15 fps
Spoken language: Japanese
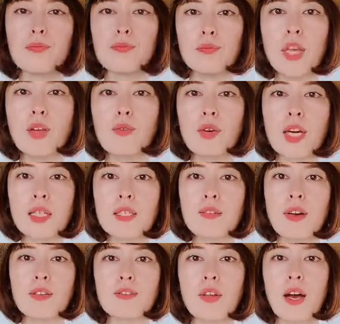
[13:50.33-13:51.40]
結構
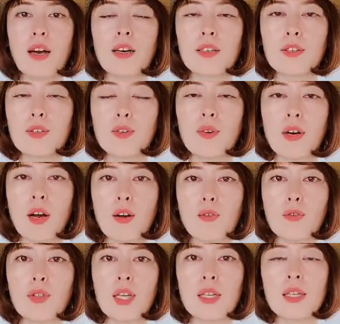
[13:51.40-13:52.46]
カジュアルな今日は格
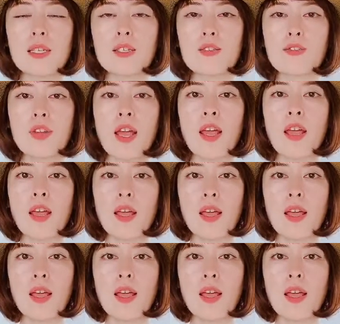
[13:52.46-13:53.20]
好なんですよね。